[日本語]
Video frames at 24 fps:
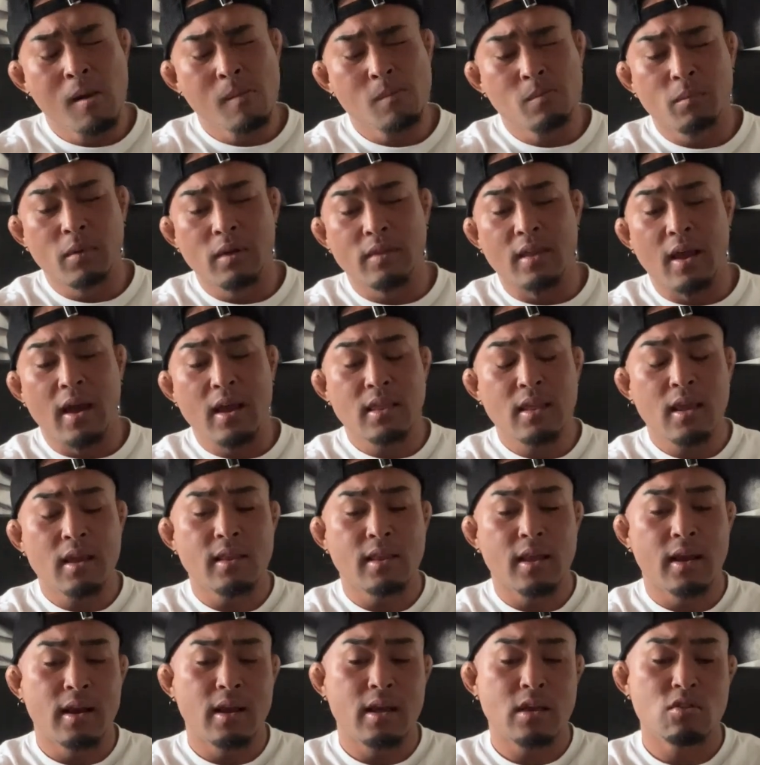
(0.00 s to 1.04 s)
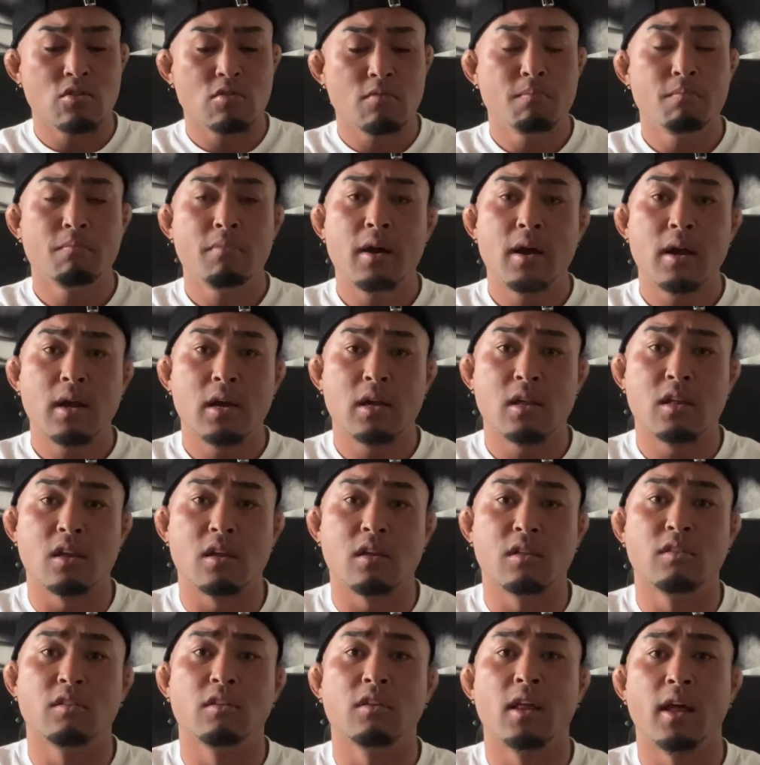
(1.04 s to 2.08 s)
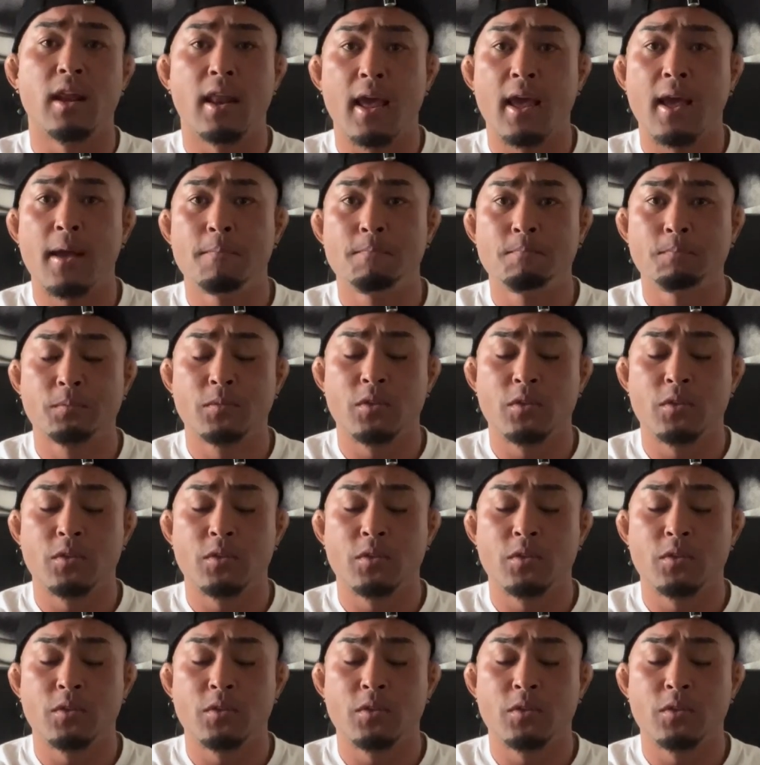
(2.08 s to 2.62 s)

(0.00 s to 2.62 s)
まあ大体70%が脂質だね。